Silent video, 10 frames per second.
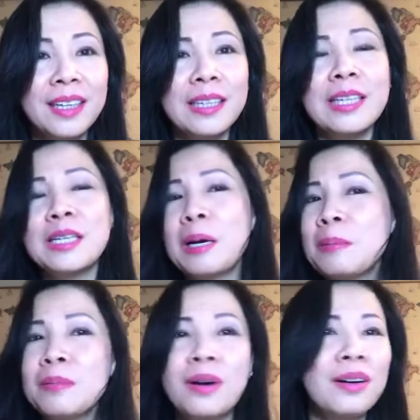thì
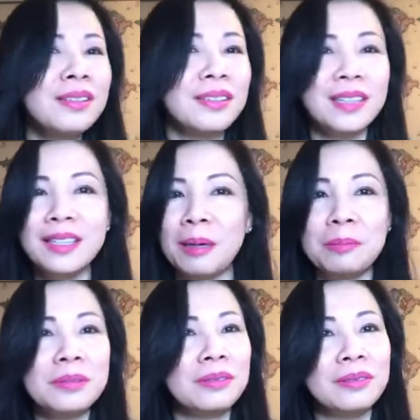không có những cái
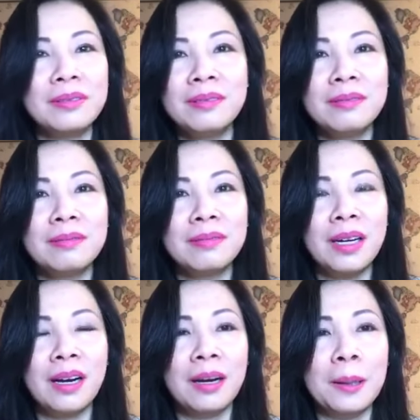vọng tưởng
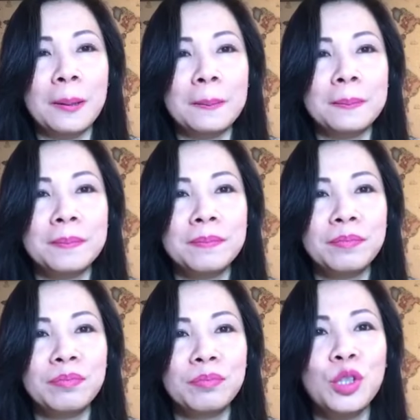uh,
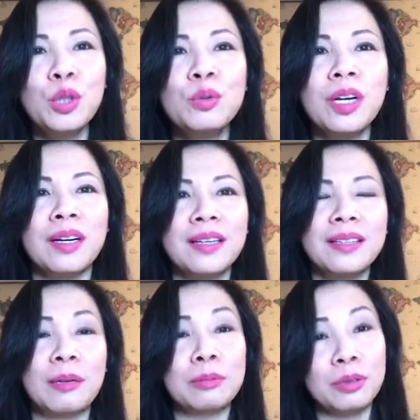tiêu cực hay
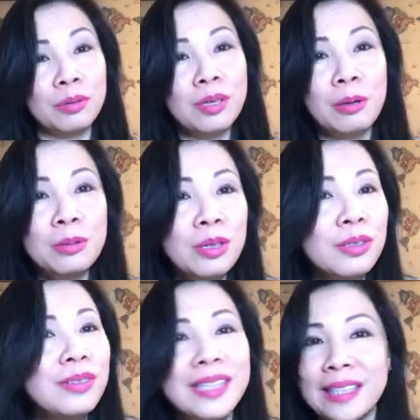vọng tưởng xấu nó
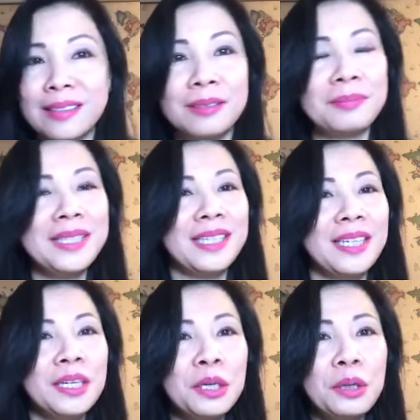xuất hiện được mấy anh chị
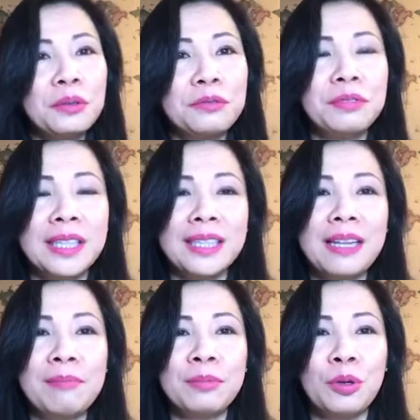vì cái
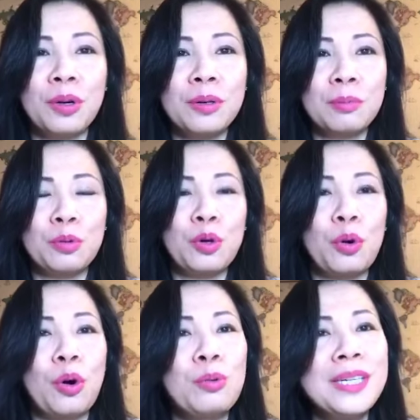tâm của
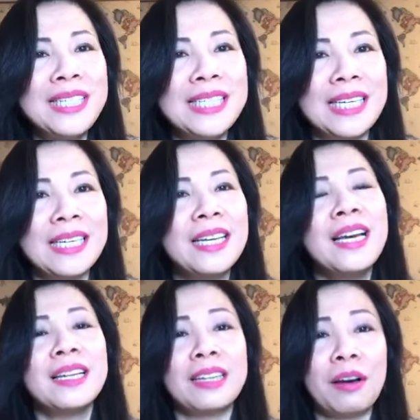của quý anh chị
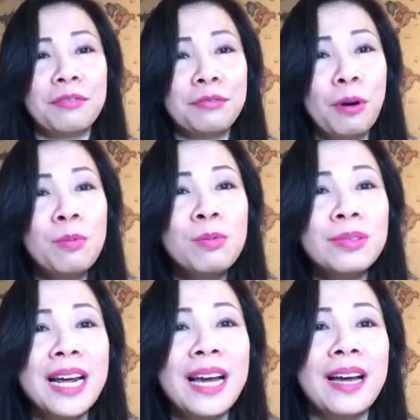đã phóng
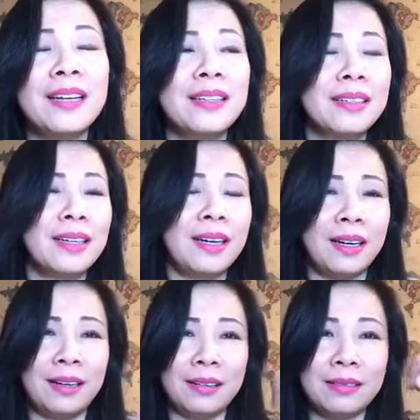ra
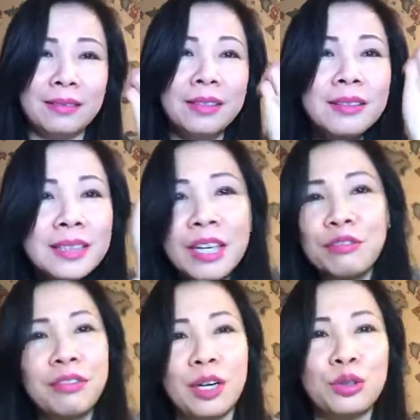à, hướng về
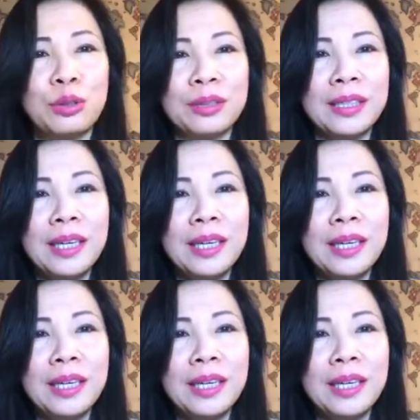Phật rồi